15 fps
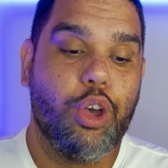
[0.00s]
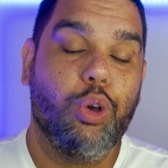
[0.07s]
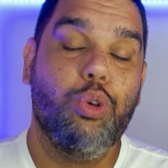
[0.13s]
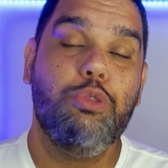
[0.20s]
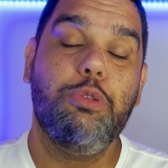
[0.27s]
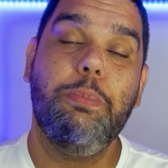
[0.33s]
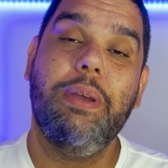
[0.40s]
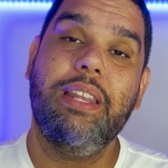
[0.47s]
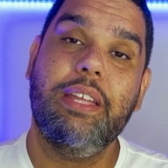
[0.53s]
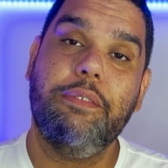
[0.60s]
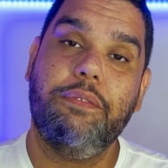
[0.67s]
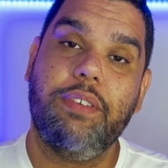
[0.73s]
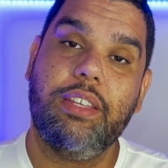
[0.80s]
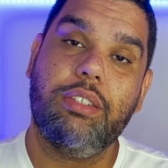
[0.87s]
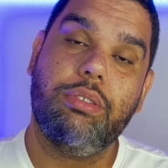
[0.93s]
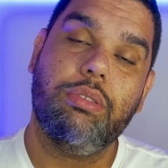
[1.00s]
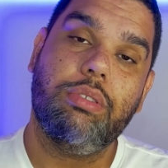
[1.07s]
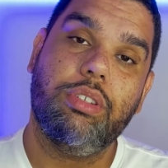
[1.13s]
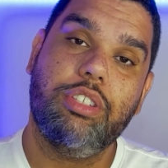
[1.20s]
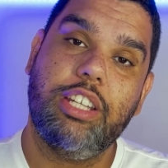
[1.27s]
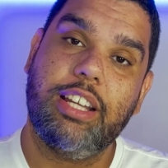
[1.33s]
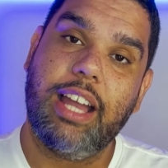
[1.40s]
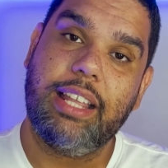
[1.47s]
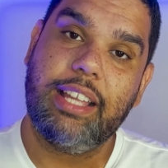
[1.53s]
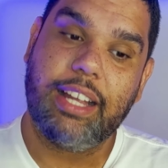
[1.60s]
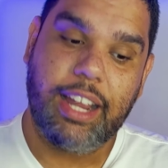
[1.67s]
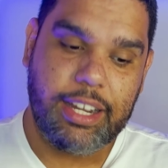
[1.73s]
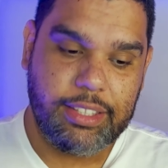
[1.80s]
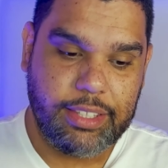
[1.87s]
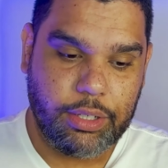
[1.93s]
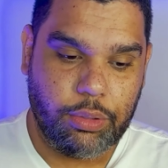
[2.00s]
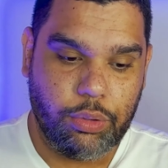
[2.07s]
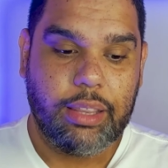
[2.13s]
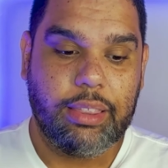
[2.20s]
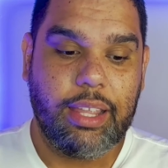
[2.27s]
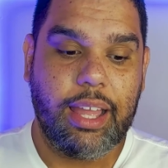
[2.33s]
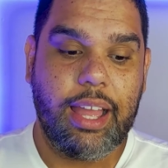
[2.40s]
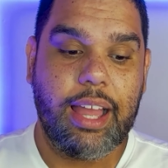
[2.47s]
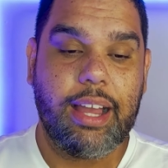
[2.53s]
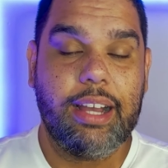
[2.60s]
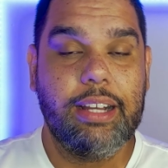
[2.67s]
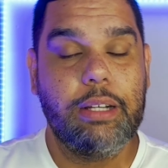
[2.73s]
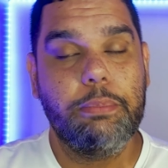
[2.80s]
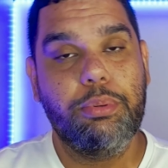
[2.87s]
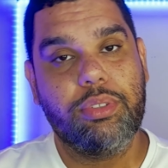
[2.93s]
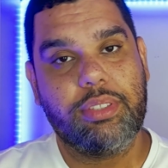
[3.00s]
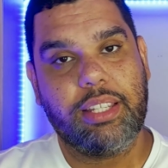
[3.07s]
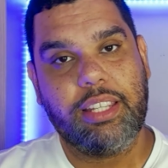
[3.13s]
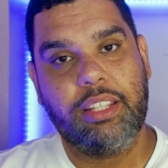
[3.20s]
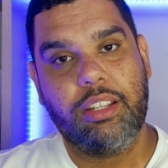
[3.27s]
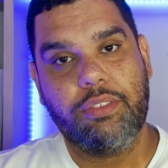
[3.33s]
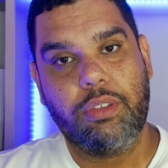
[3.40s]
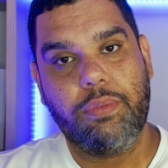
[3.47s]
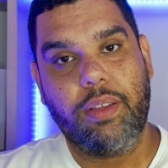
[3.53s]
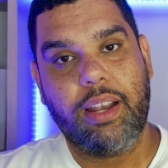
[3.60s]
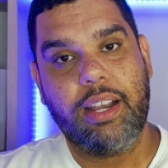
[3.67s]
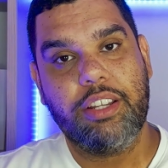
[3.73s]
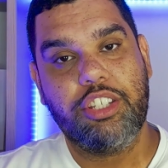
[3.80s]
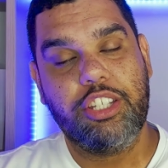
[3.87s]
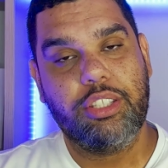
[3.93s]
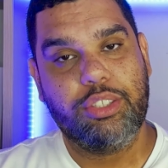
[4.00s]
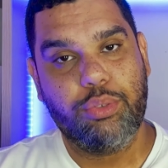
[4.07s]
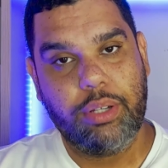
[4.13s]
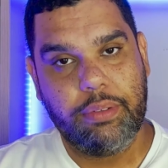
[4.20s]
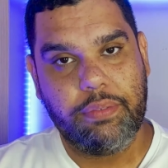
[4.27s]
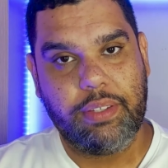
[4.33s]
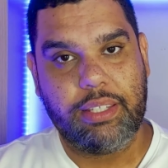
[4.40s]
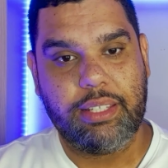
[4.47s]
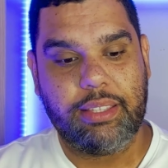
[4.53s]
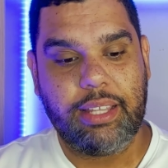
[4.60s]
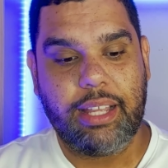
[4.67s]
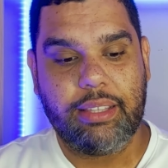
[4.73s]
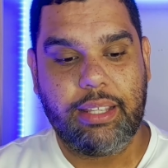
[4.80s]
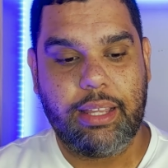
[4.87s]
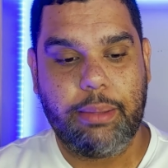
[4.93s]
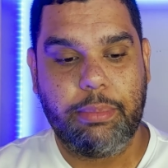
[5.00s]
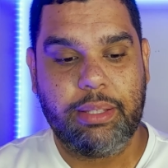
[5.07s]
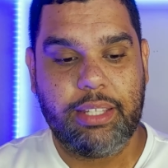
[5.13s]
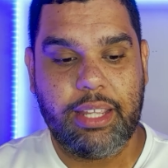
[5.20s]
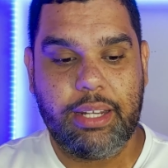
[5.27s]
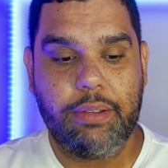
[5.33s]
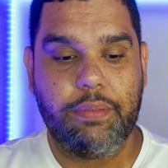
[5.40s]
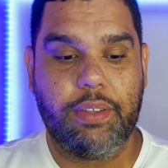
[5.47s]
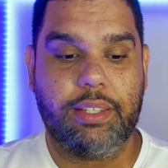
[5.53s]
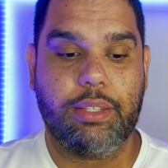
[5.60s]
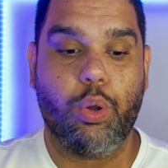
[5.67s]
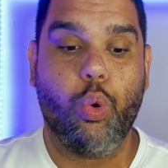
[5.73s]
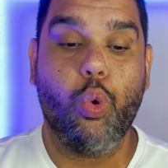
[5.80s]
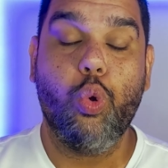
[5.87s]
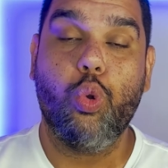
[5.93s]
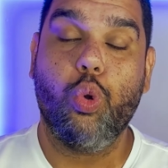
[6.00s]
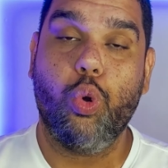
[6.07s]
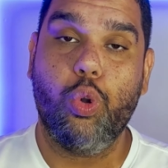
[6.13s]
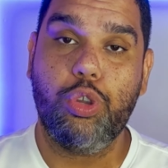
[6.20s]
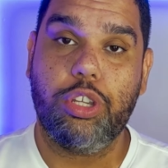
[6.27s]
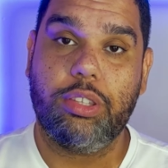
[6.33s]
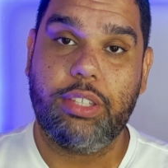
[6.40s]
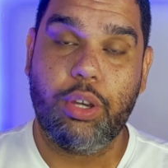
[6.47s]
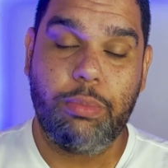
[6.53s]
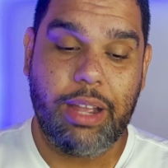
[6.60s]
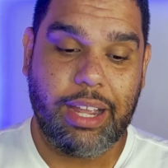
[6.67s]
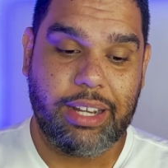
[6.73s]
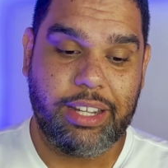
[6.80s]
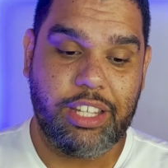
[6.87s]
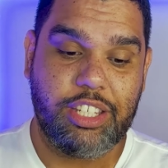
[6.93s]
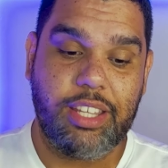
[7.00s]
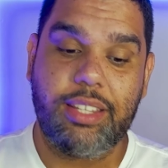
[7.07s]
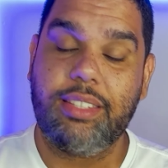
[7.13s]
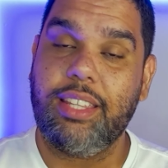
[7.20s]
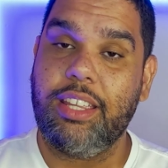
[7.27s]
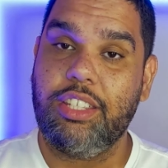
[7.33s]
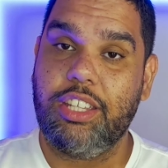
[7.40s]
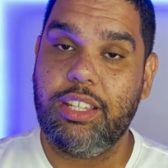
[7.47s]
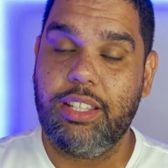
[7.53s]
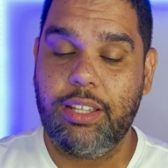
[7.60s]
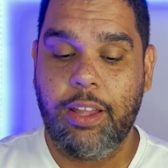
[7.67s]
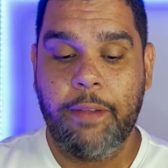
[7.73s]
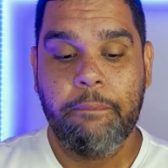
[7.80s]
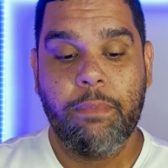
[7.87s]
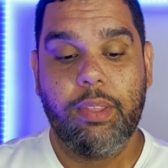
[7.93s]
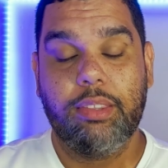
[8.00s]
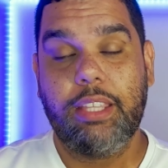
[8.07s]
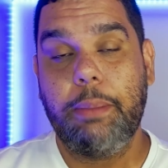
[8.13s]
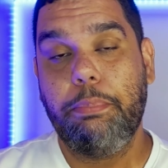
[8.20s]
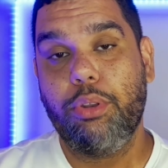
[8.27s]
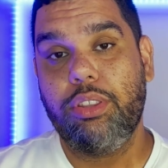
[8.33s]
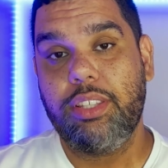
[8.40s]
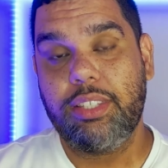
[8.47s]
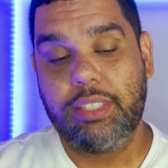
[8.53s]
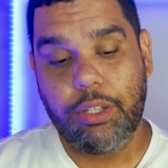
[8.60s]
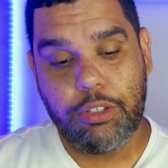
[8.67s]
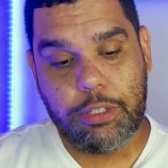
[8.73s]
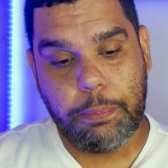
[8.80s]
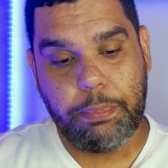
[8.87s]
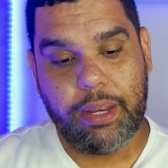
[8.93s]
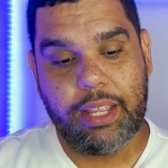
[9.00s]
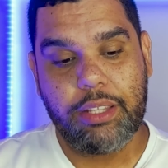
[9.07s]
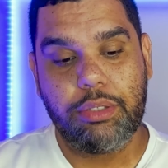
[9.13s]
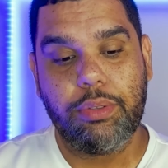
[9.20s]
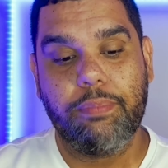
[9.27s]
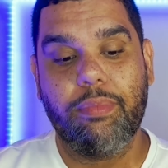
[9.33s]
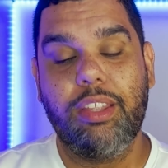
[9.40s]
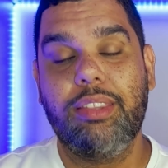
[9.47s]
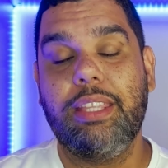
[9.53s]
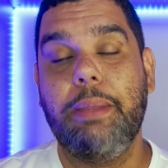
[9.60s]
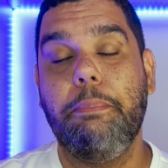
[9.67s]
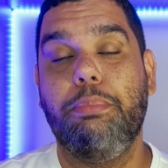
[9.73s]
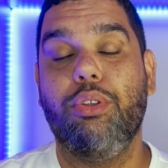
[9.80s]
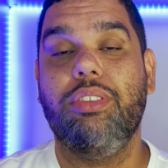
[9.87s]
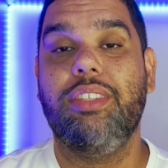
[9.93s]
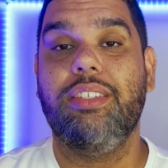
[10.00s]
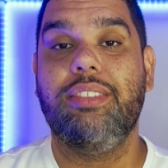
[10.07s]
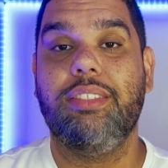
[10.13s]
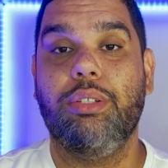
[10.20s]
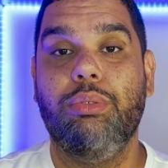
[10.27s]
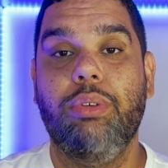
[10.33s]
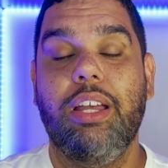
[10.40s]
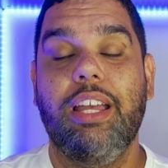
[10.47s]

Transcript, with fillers: os benefícios de cada cartão. Na ambos aqui nós vamos falar de, do Anvisa, tá? Da bandeira Anvisa. O Gold tem uma garantia estendida, tem proteção de preço e tem proteção